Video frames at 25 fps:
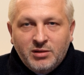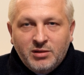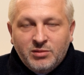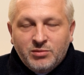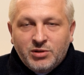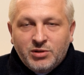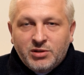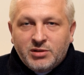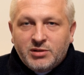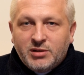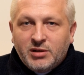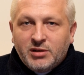
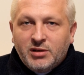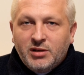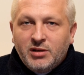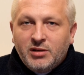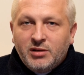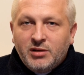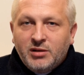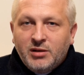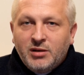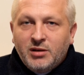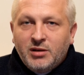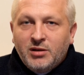przez takie
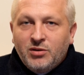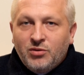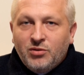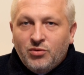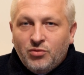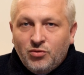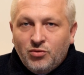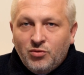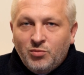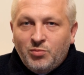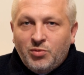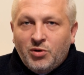
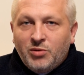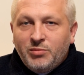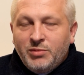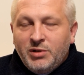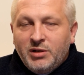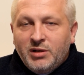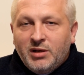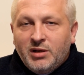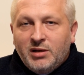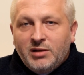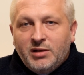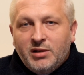
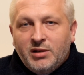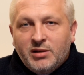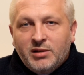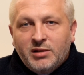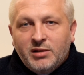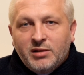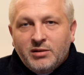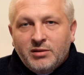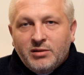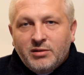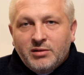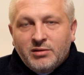upominanie
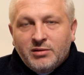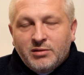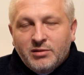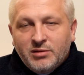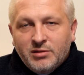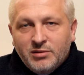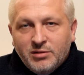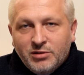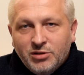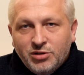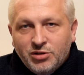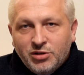
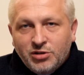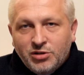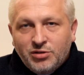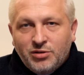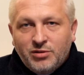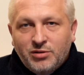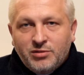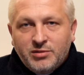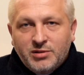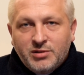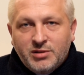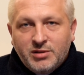
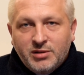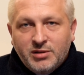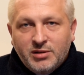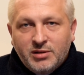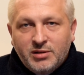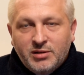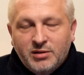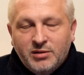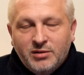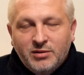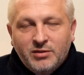grzeszących.